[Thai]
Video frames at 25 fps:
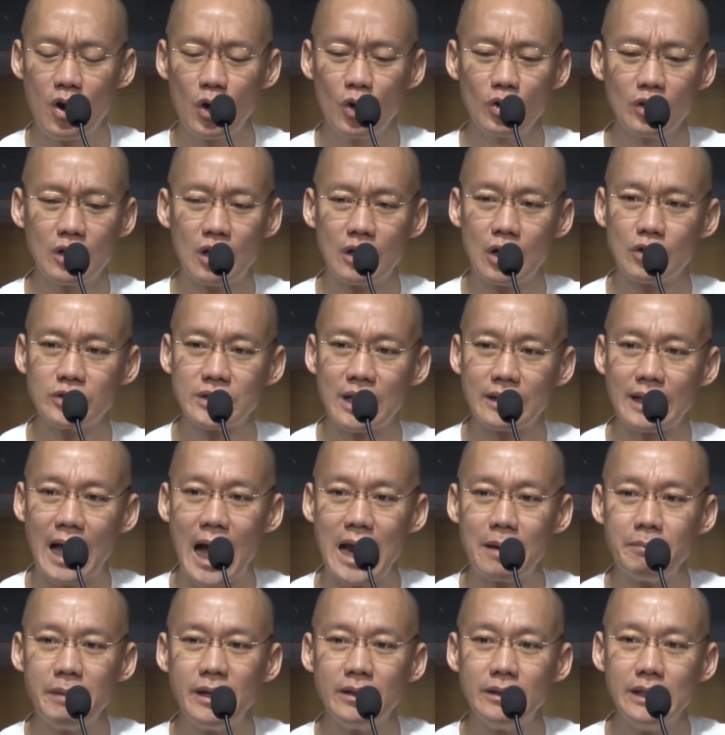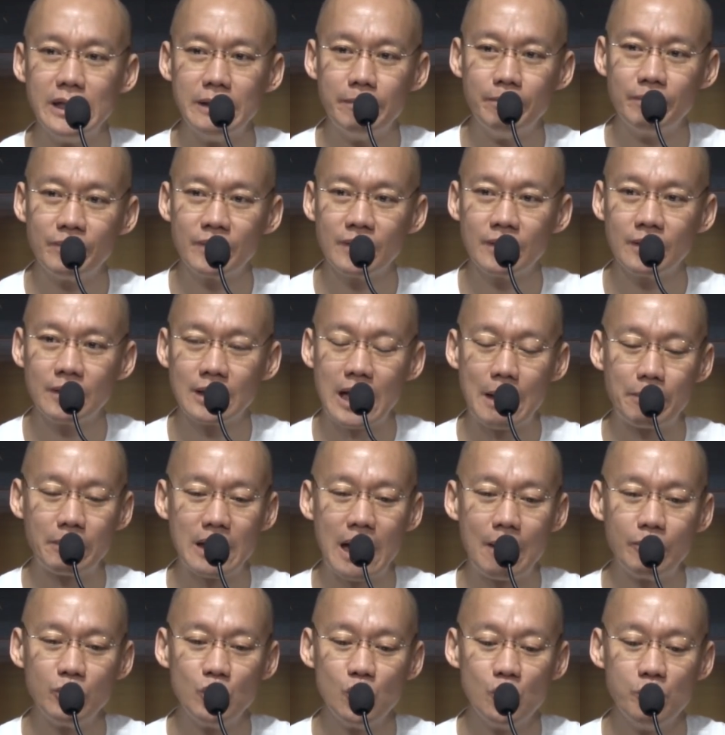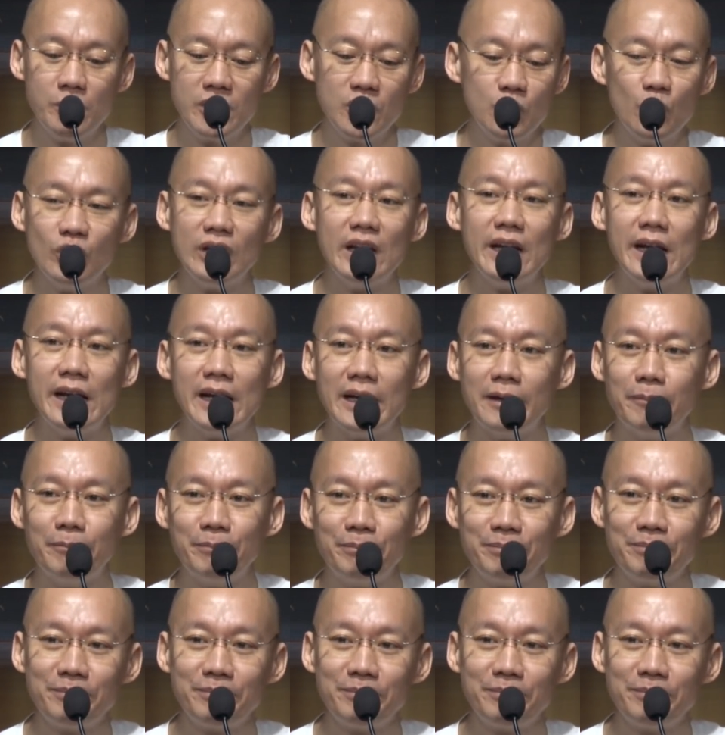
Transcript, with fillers: รถของเราสตาร์ทไม่ติด ขับขับอยู่ มันหยุดเอง